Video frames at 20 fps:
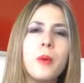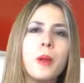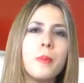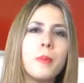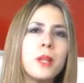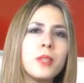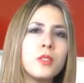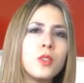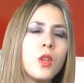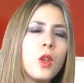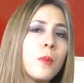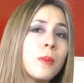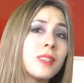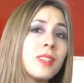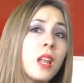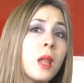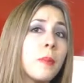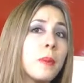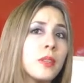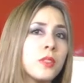El precio de los
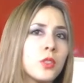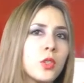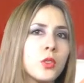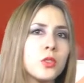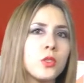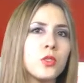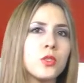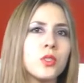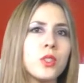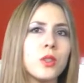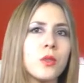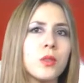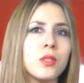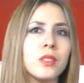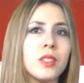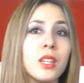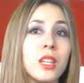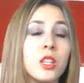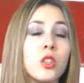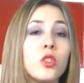metales preciosos cerró en
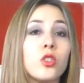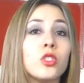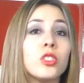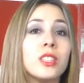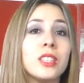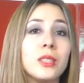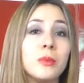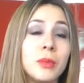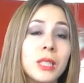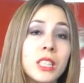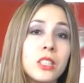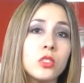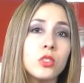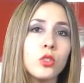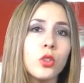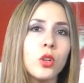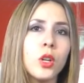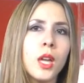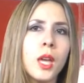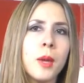terreno
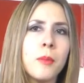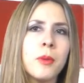mixto,